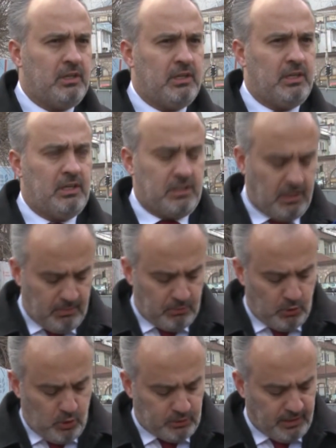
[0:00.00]
E, tabii
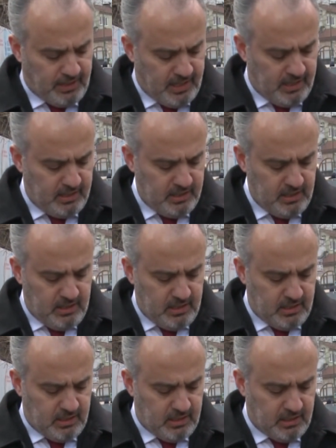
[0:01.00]
bu noktada
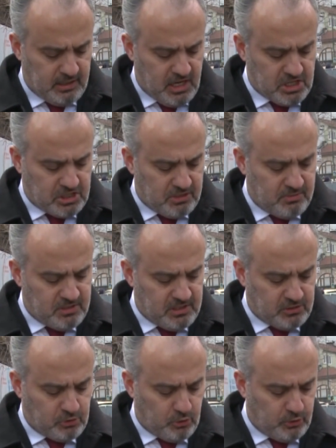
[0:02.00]
e, geçtiğimiz
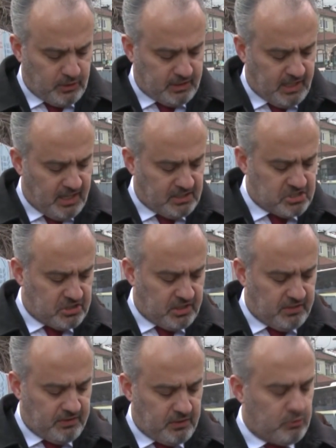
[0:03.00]
yıl sonunda kent içi
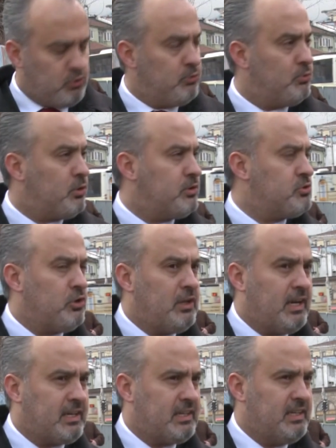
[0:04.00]
trafiğin düğüm noktası
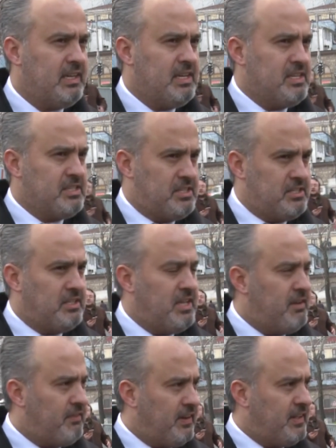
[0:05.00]
olarak sizin
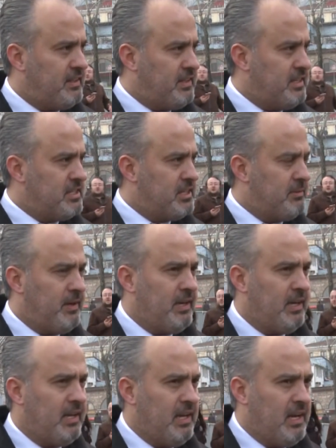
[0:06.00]
de ifade ettiğiniz gibi
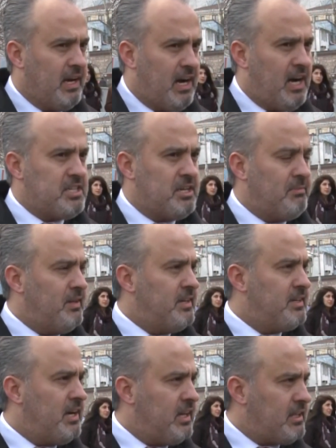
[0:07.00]

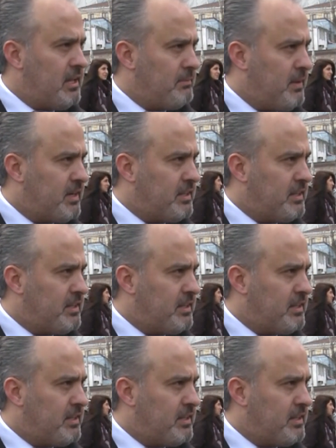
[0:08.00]
acemleri rahatlatmak